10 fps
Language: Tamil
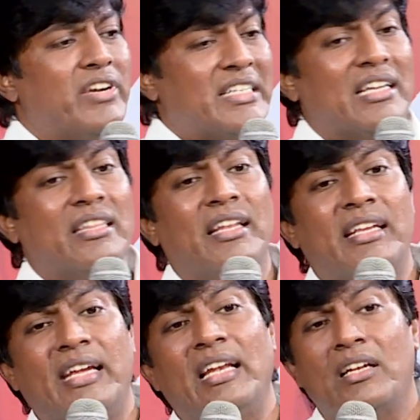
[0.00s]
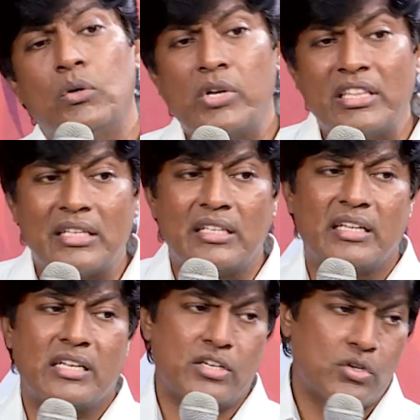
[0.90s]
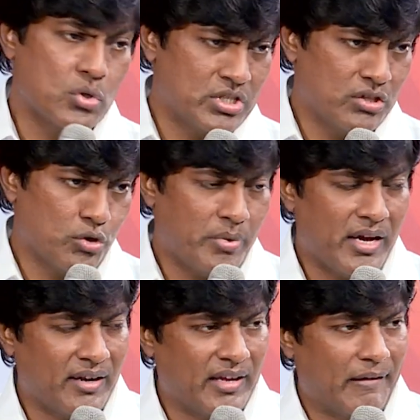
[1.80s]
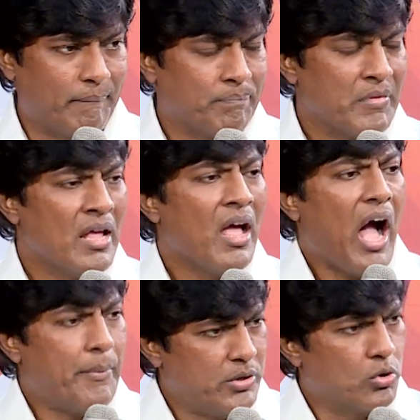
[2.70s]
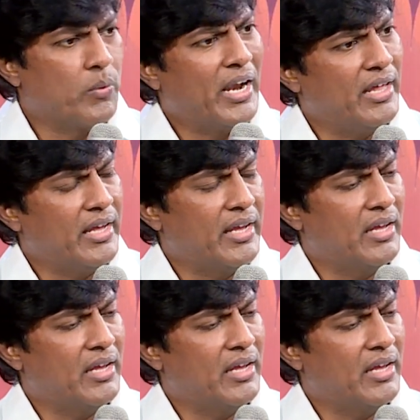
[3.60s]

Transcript: வெட்கத்தில் கீழே குனிந்தது என்று யோசித்து பாருங்கள் அப்படி ஒரு வேலை